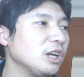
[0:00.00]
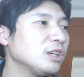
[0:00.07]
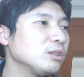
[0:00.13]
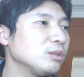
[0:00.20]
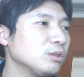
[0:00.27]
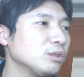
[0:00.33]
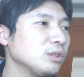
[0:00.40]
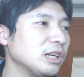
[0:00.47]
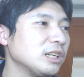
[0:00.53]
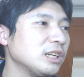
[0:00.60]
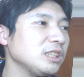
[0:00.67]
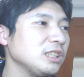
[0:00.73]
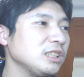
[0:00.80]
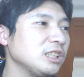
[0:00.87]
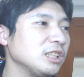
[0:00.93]
の
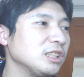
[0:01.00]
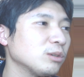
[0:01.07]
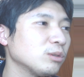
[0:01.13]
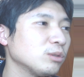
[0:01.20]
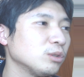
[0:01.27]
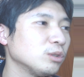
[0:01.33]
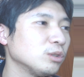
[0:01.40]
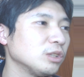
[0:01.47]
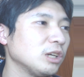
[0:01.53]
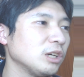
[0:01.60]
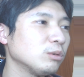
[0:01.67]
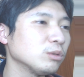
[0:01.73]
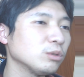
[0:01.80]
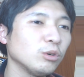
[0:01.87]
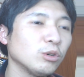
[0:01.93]
中に出てきた、このね、
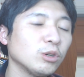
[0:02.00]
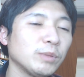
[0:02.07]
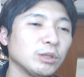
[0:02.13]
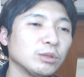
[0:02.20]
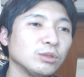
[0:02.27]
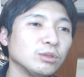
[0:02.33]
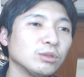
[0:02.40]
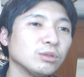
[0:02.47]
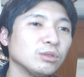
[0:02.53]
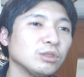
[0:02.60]
本当ヨーロッパで通用する